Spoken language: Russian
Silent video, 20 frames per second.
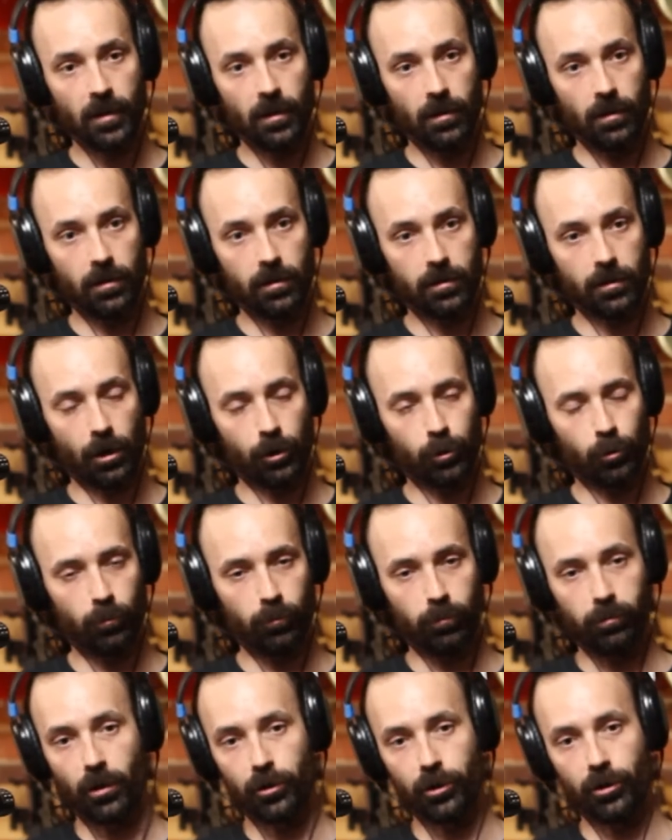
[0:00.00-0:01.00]
э,
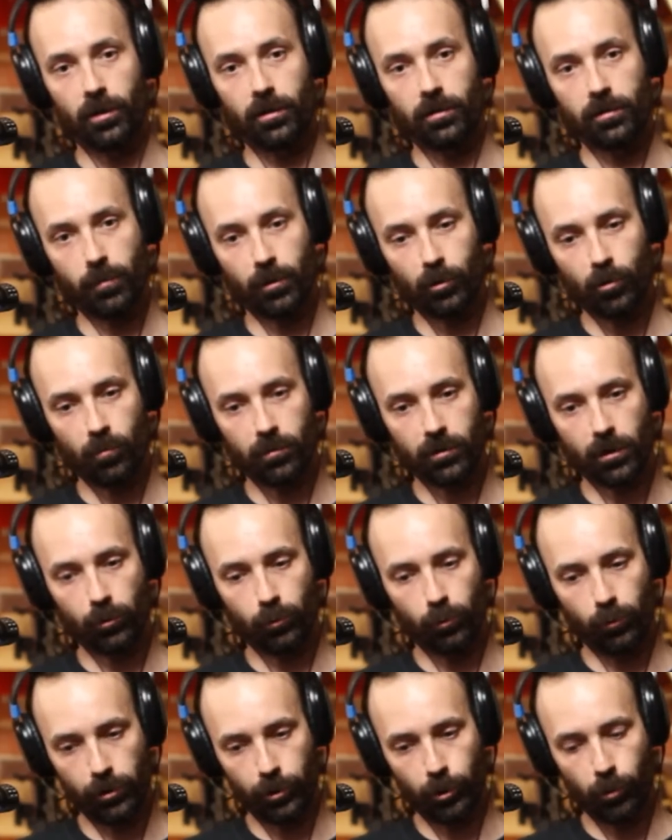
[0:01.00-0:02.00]
скажу, точнее, потом
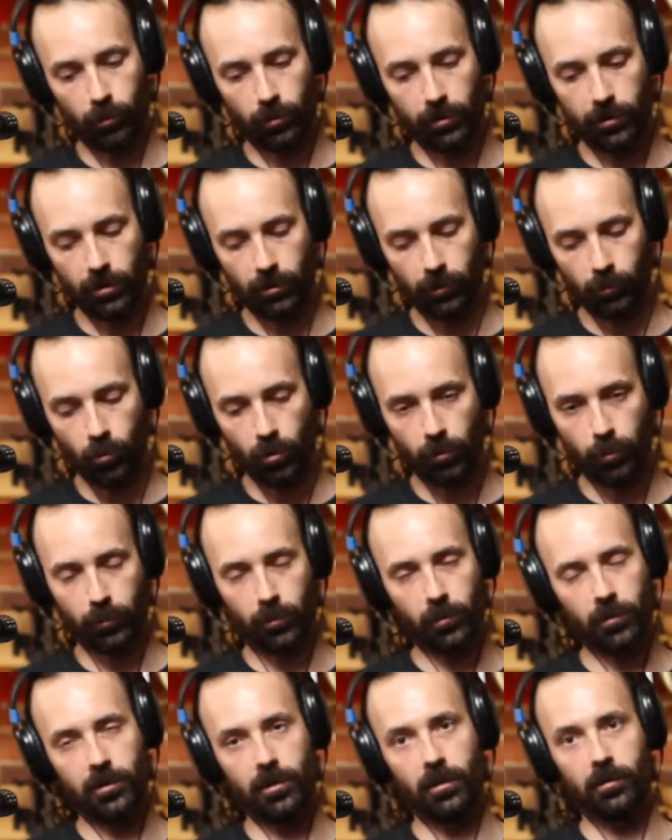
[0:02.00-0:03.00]
скажу, еще вот сделан
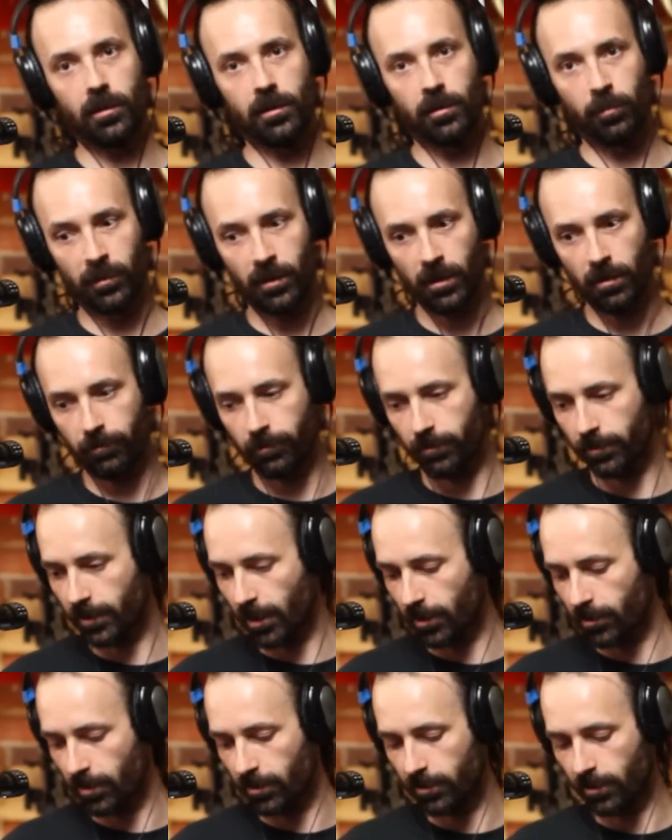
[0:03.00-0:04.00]
корпус, он сделал из МДФ,
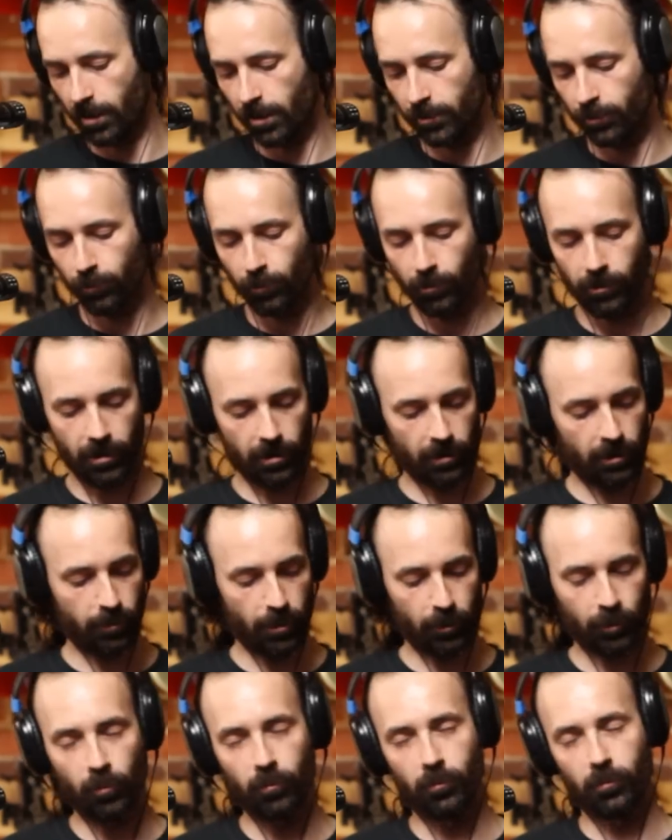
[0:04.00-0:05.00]
сказал сразу, говорю, ладно,
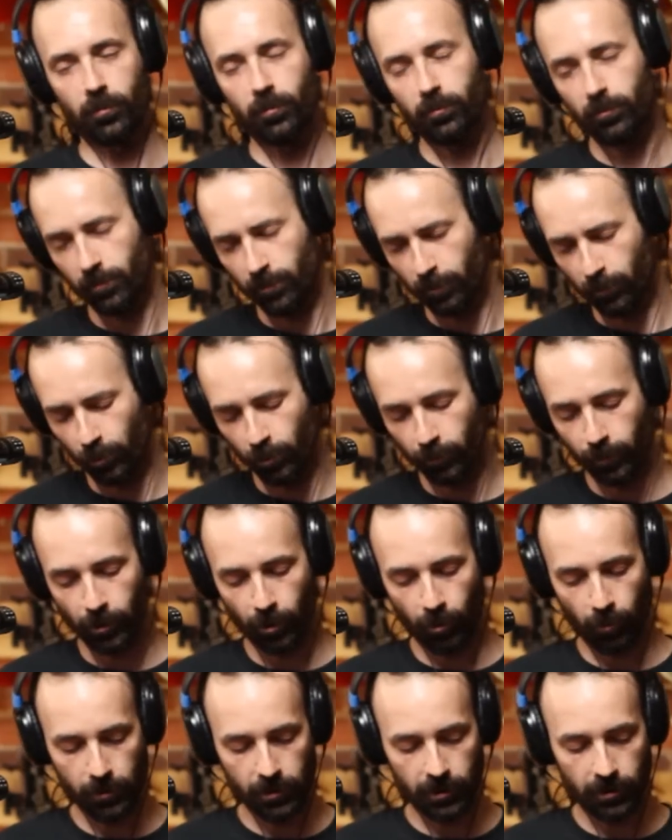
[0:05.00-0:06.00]
потом будут
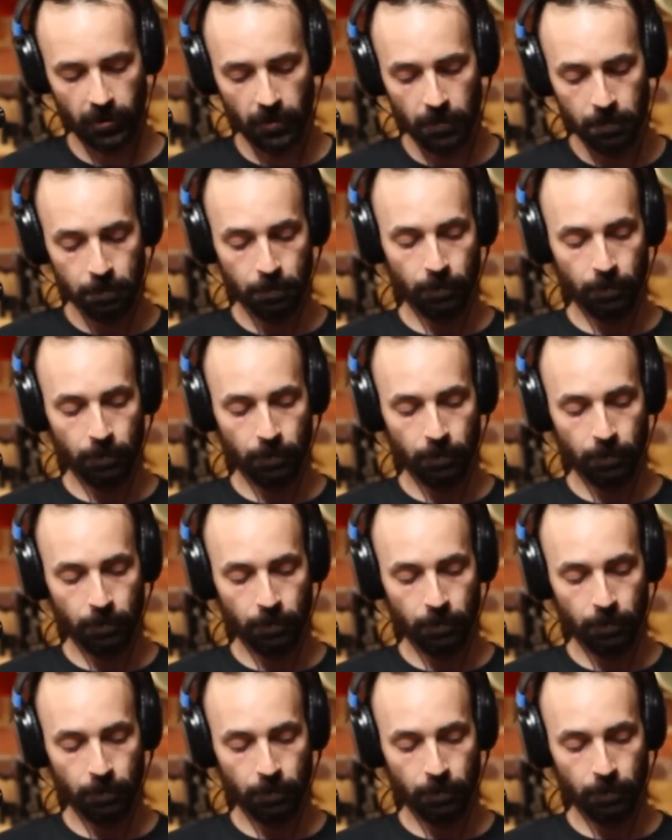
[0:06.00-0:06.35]
подробности.